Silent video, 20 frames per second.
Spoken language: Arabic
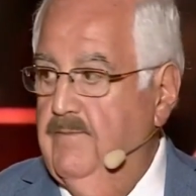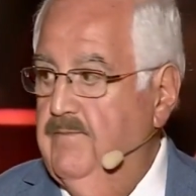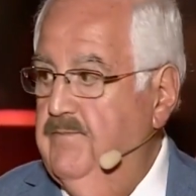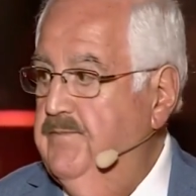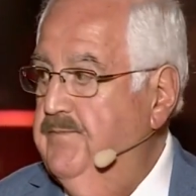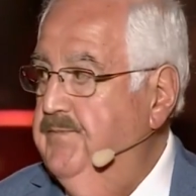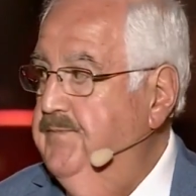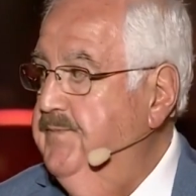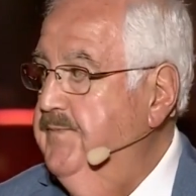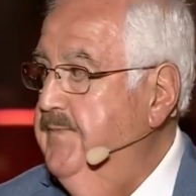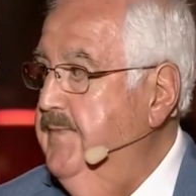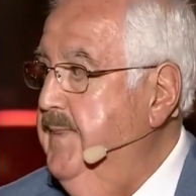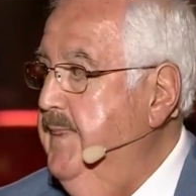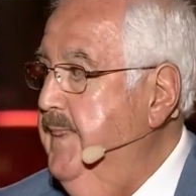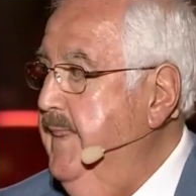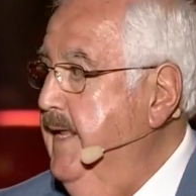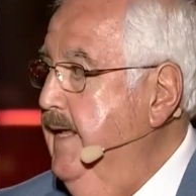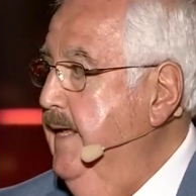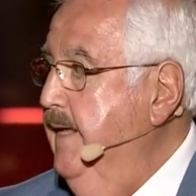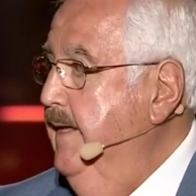شخصيه
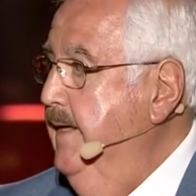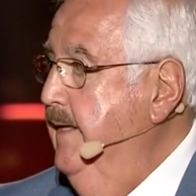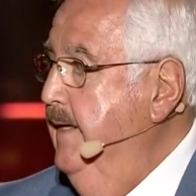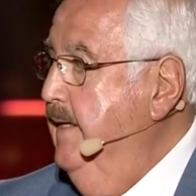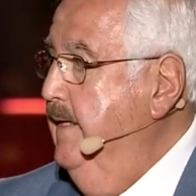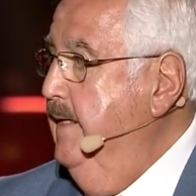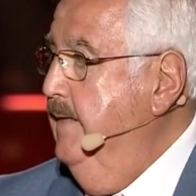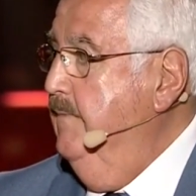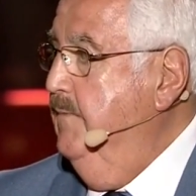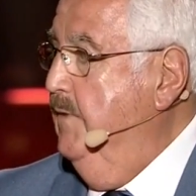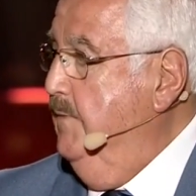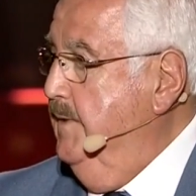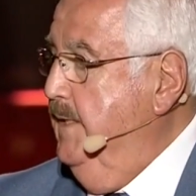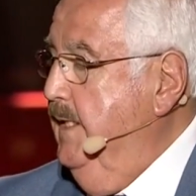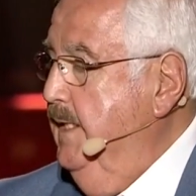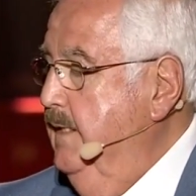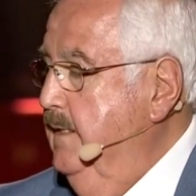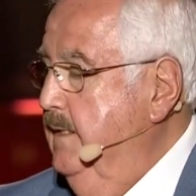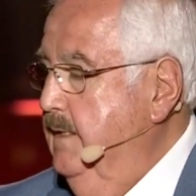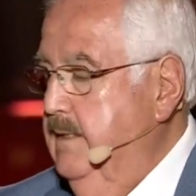واقعيه حقيقيه
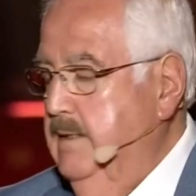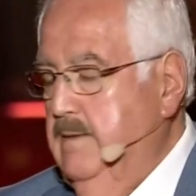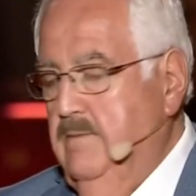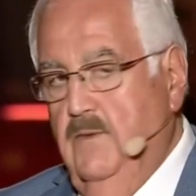ممكن موجوده